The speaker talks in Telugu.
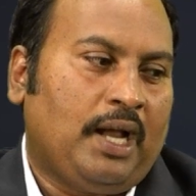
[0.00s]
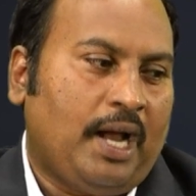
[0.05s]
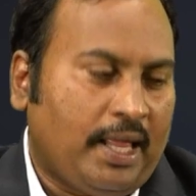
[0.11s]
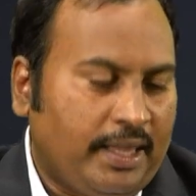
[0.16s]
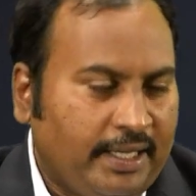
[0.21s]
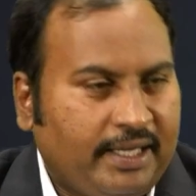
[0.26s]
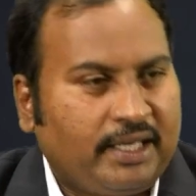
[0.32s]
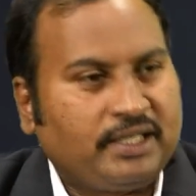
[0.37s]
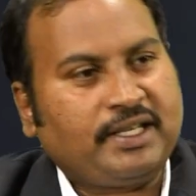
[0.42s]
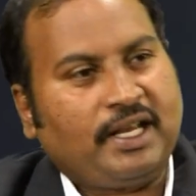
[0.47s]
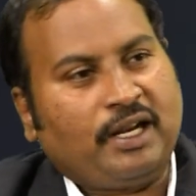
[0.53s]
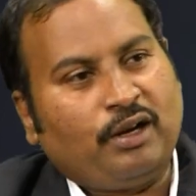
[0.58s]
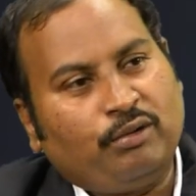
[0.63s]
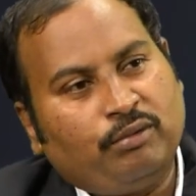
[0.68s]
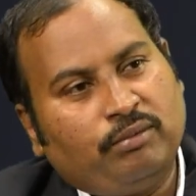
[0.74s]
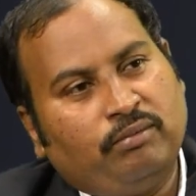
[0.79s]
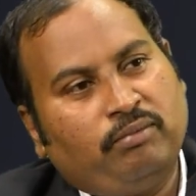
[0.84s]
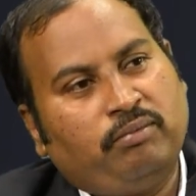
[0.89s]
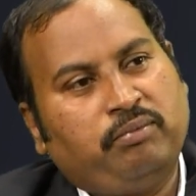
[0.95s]
అది ఇక్కడ
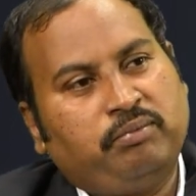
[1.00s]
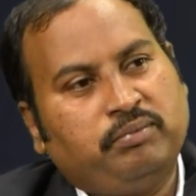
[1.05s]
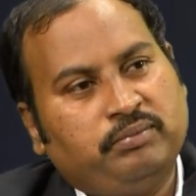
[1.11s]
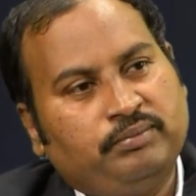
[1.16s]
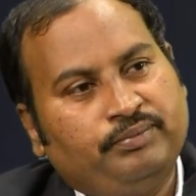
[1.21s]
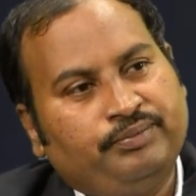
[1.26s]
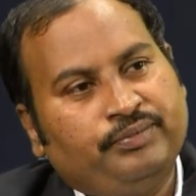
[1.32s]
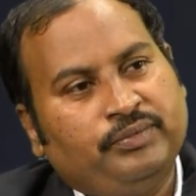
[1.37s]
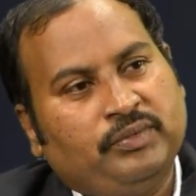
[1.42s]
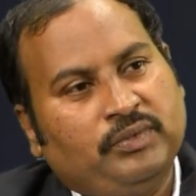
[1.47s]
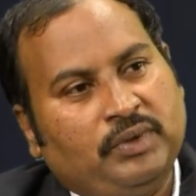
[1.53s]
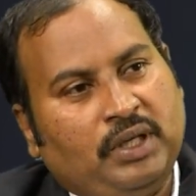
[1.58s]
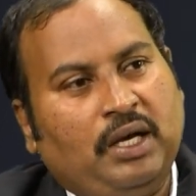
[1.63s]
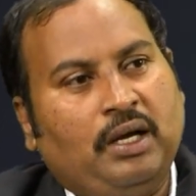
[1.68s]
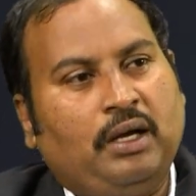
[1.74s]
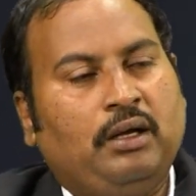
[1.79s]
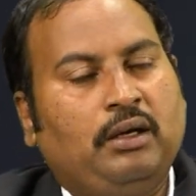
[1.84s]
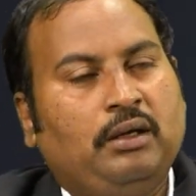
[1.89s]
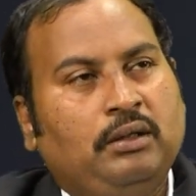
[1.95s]
చెల్లవు చెల్లవు
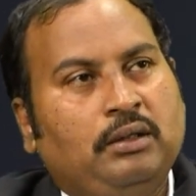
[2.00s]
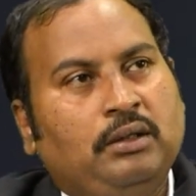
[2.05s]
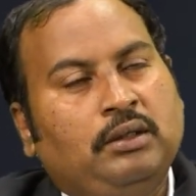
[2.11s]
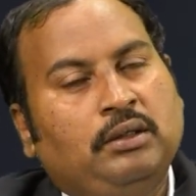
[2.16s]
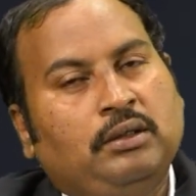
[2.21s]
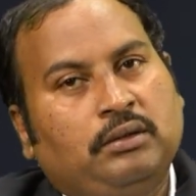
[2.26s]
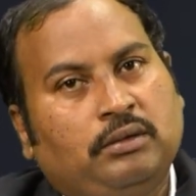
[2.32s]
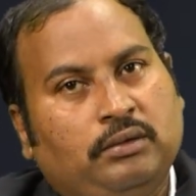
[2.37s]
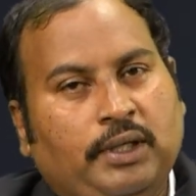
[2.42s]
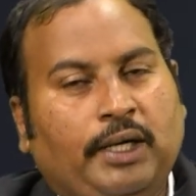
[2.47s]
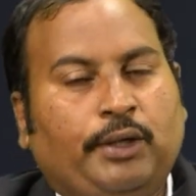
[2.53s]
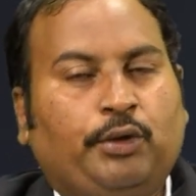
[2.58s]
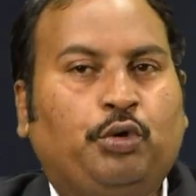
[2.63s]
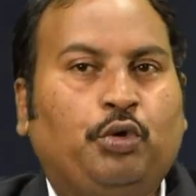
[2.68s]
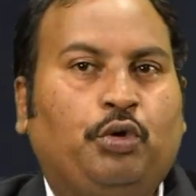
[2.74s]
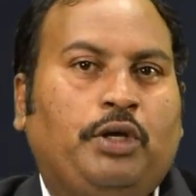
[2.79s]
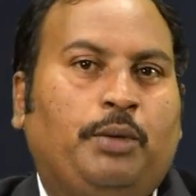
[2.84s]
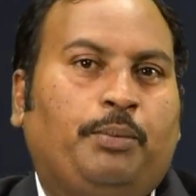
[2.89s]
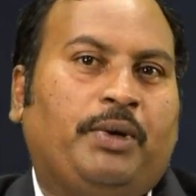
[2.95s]

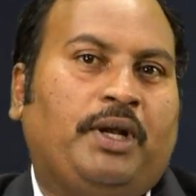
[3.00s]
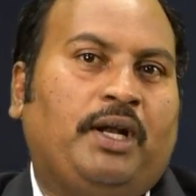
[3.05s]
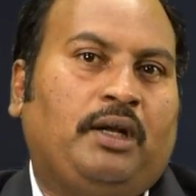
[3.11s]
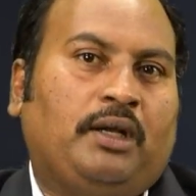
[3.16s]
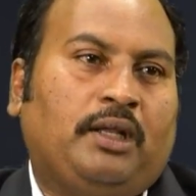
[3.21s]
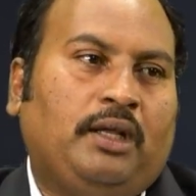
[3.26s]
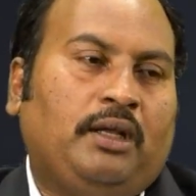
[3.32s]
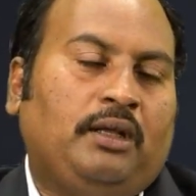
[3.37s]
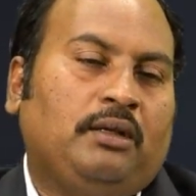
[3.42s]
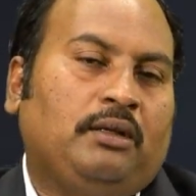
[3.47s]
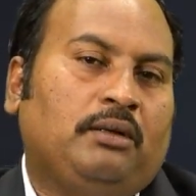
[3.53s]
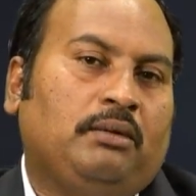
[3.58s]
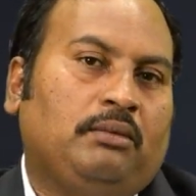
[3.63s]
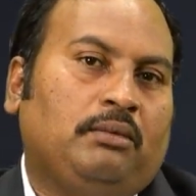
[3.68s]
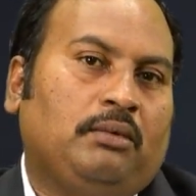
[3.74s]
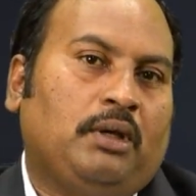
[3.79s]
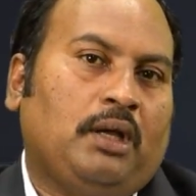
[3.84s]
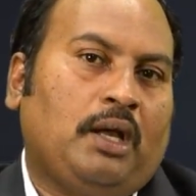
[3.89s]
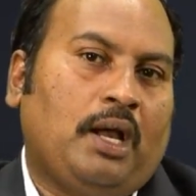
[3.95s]
దట్టు ఎప్పుడంటే
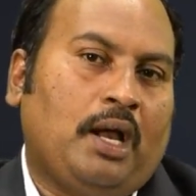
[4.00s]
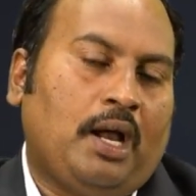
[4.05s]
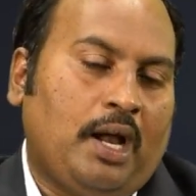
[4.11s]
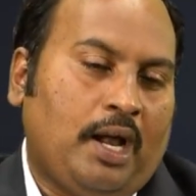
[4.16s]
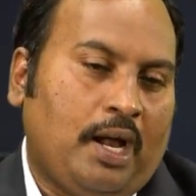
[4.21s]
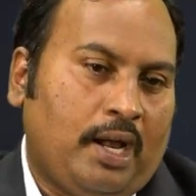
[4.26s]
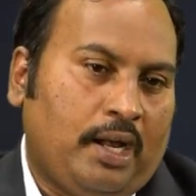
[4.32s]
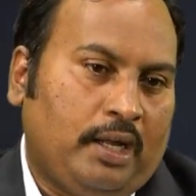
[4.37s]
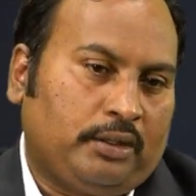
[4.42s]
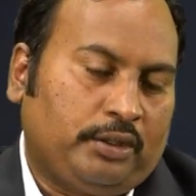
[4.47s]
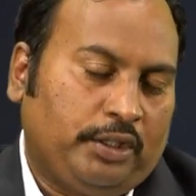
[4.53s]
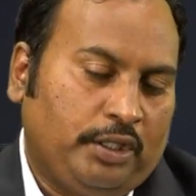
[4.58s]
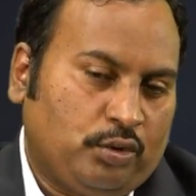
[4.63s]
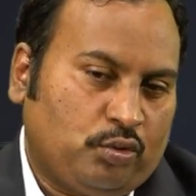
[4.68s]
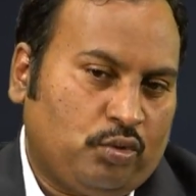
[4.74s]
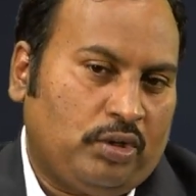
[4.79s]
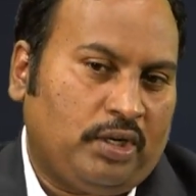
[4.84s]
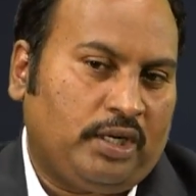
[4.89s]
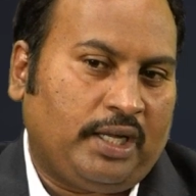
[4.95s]

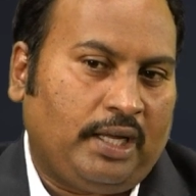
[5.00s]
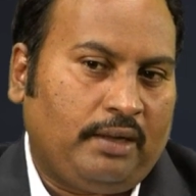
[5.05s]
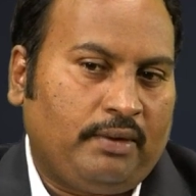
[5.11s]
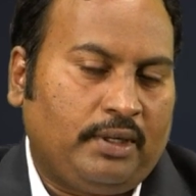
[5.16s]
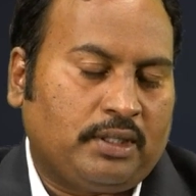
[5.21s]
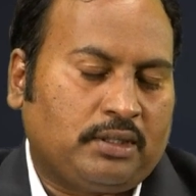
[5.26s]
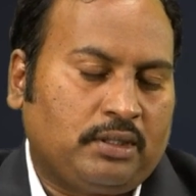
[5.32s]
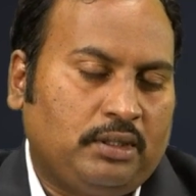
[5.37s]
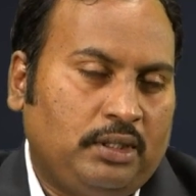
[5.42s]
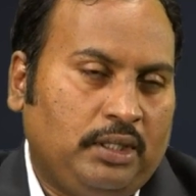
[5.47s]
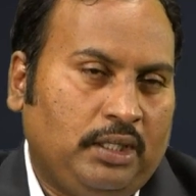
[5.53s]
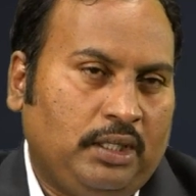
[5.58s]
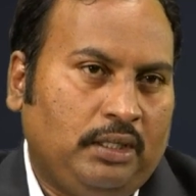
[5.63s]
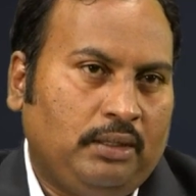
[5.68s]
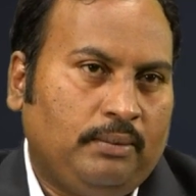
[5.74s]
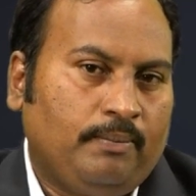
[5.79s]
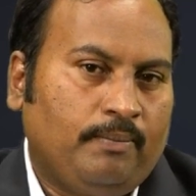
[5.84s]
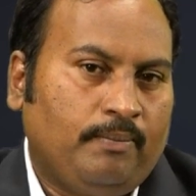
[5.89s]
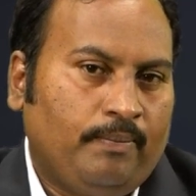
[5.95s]
తీసుకున్న డైవర్స్ని
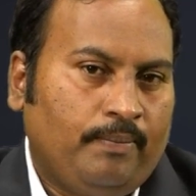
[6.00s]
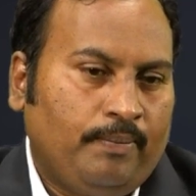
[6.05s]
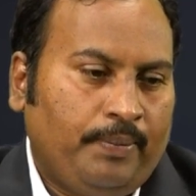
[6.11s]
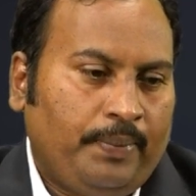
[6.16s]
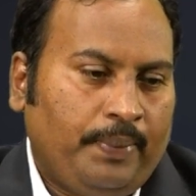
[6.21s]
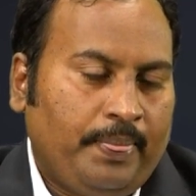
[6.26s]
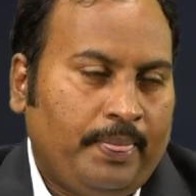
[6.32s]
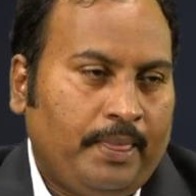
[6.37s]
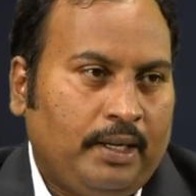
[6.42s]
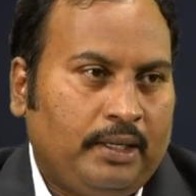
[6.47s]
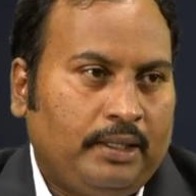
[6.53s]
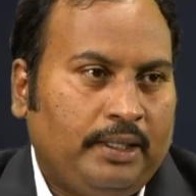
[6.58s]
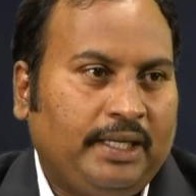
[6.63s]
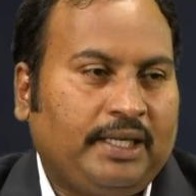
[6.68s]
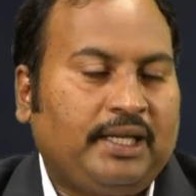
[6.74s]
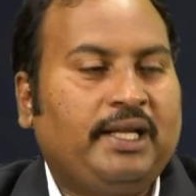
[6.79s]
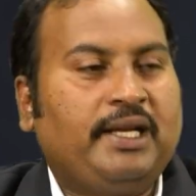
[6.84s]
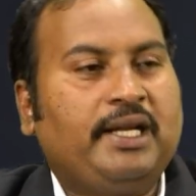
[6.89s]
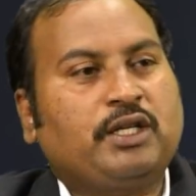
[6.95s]

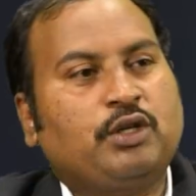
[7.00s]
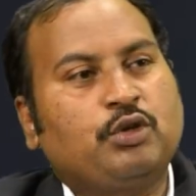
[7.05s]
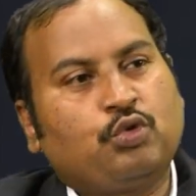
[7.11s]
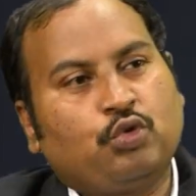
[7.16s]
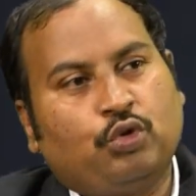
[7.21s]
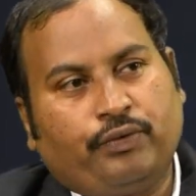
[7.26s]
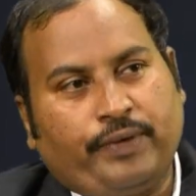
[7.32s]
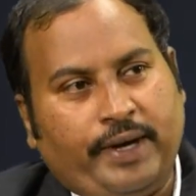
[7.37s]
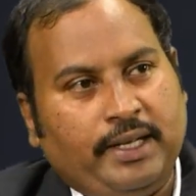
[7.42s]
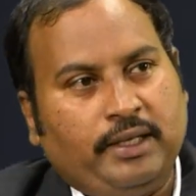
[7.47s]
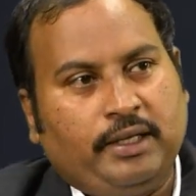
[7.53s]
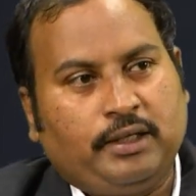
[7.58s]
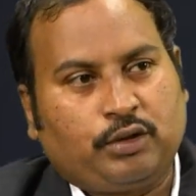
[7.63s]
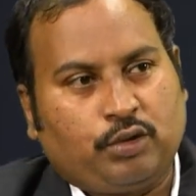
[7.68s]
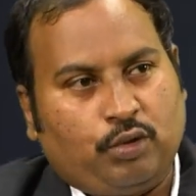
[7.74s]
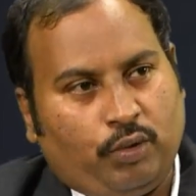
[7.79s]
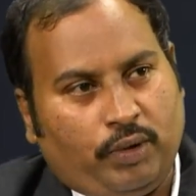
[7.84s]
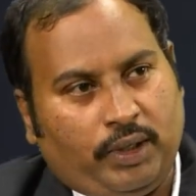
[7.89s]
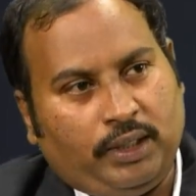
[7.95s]
డిక్లరేషన్ సూట్ ఫైల్
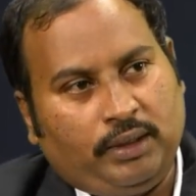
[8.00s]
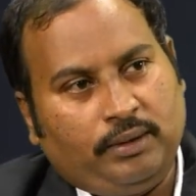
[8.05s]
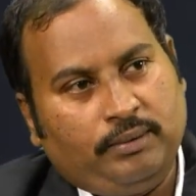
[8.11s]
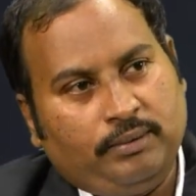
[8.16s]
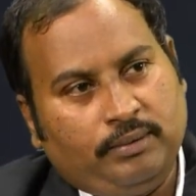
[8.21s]
చేసుకోవాలి